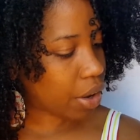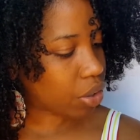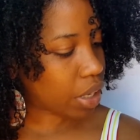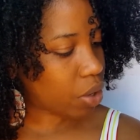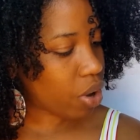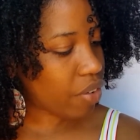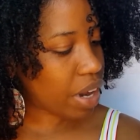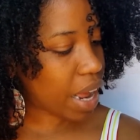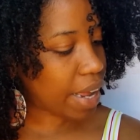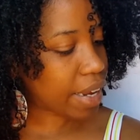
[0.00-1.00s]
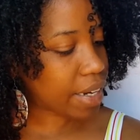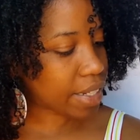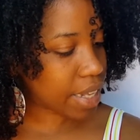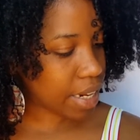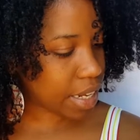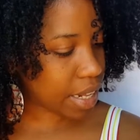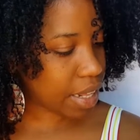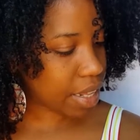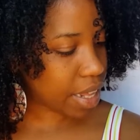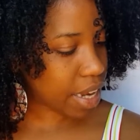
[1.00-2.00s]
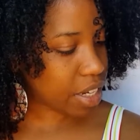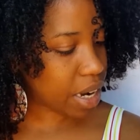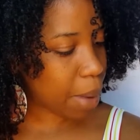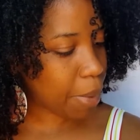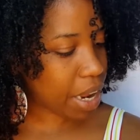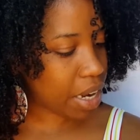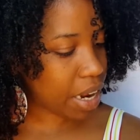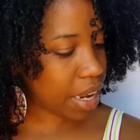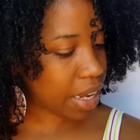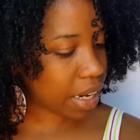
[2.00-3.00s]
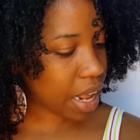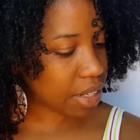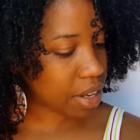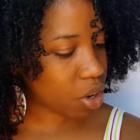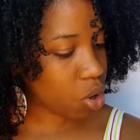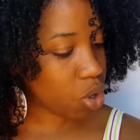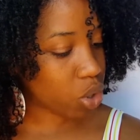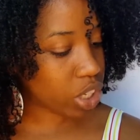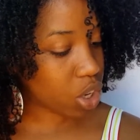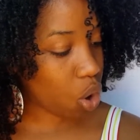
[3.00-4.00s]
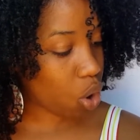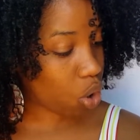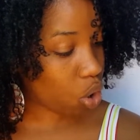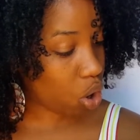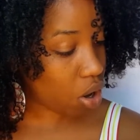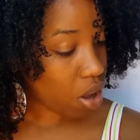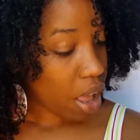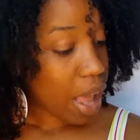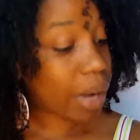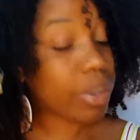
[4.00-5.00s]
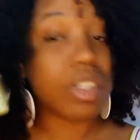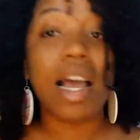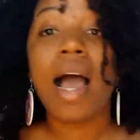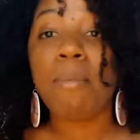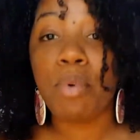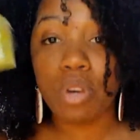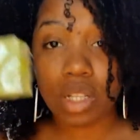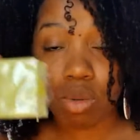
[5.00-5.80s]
con aloe vera e glicerina detergge la pelle e grazie all'olio di cocco ah, quindi ha pure al